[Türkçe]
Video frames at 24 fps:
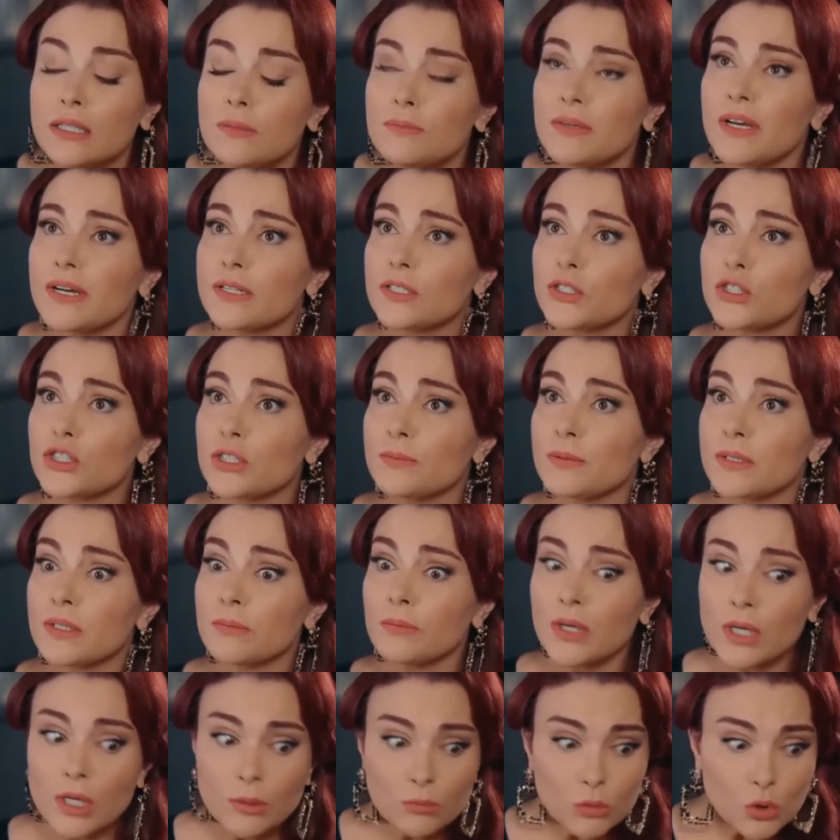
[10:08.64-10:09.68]
aklım karıştı
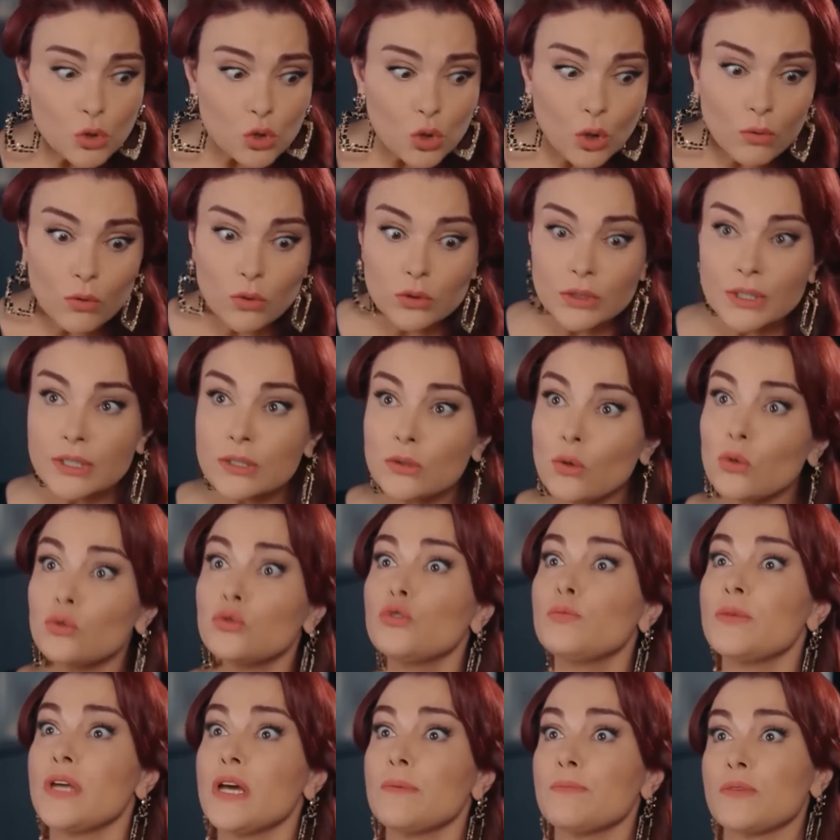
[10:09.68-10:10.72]
benim. Bu şov olayında
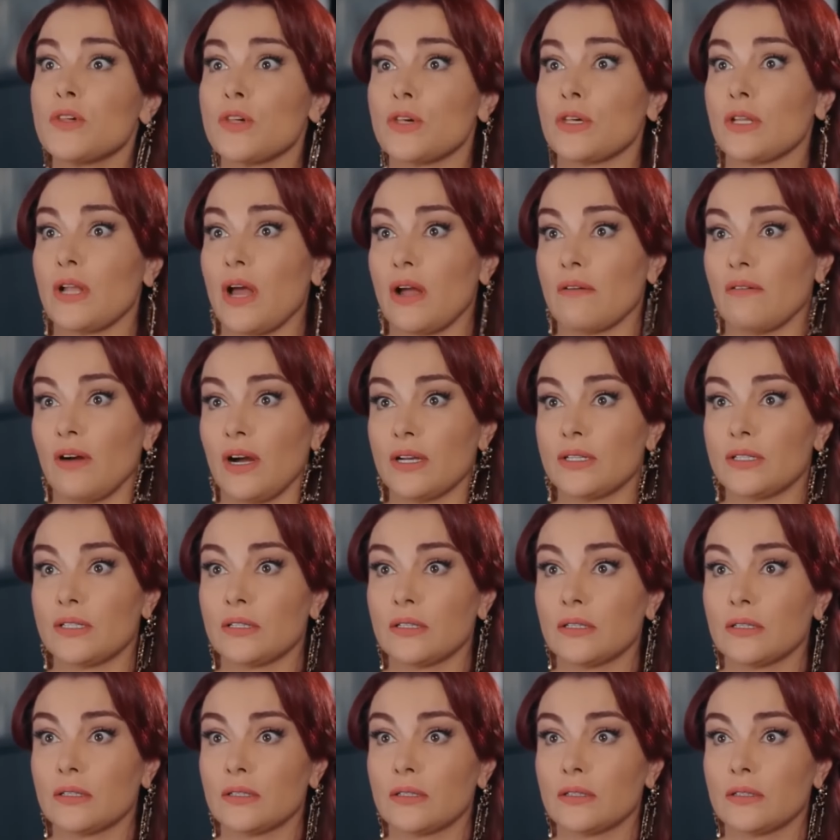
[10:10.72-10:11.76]
oturmayan bir şeyler var.
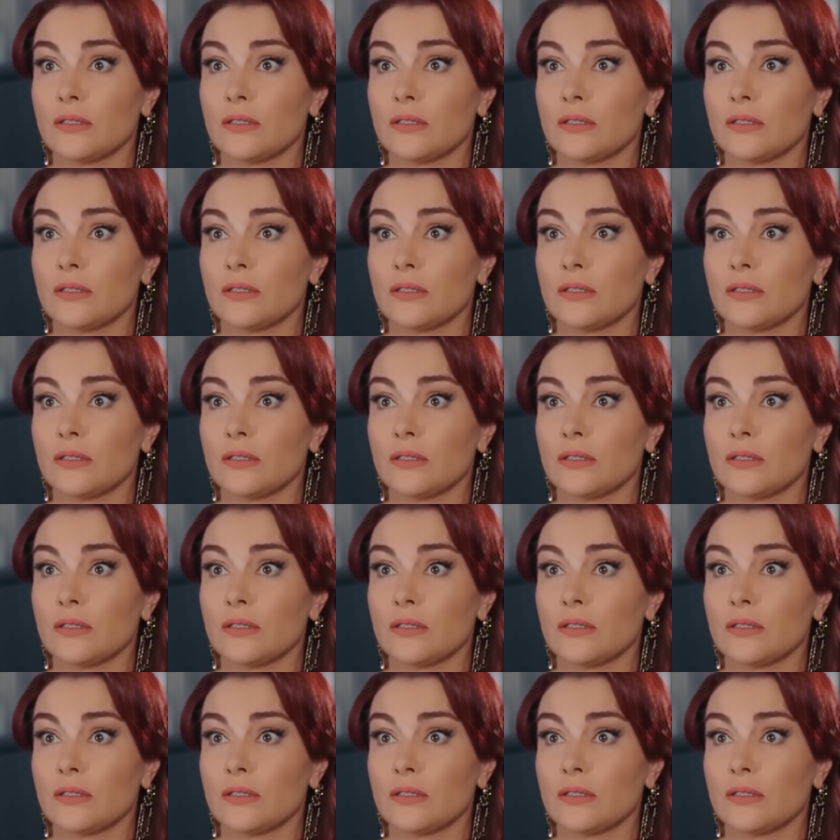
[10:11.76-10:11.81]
